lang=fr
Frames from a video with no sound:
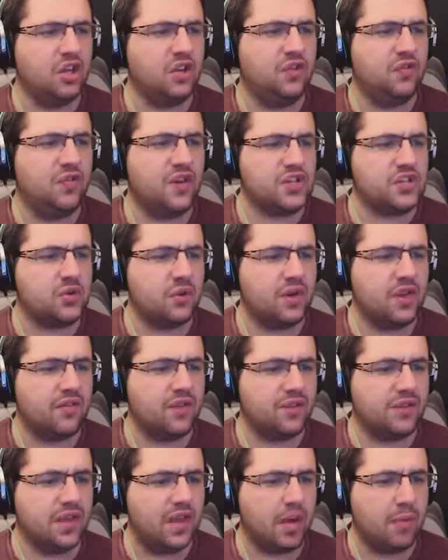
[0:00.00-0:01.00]
de toute façon,
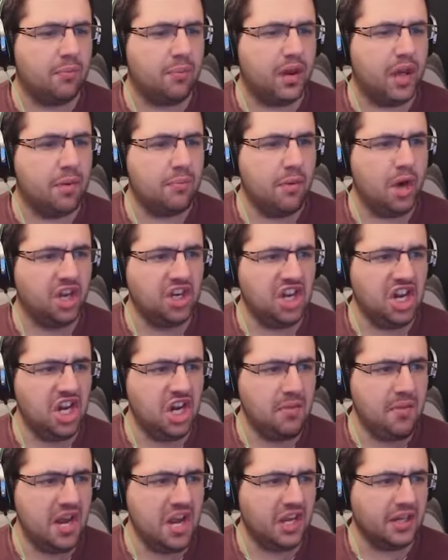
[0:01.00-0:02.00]
l'inventaire est plein. Bordel
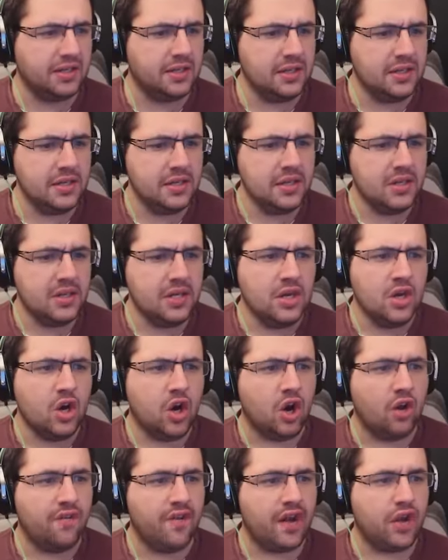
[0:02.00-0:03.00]
de merde!
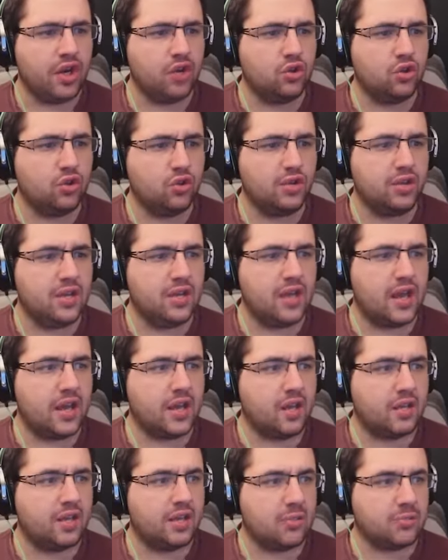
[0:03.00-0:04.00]
On va retourner à
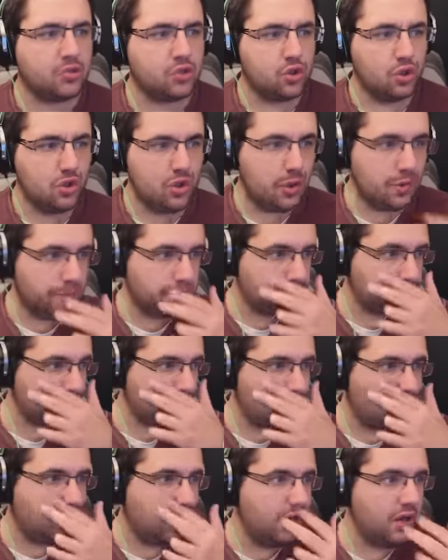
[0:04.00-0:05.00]
notre capsule.
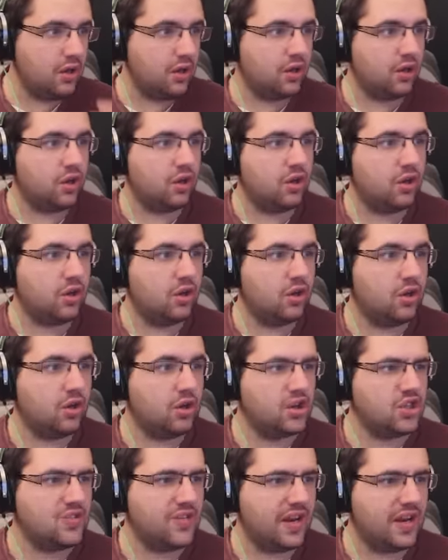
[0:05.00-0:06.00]
Et euh,
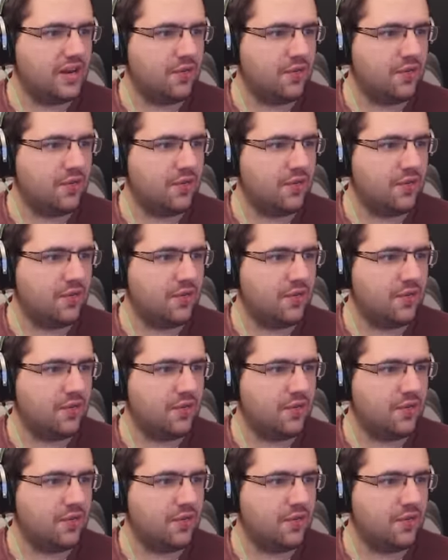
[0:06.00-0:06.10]
je vais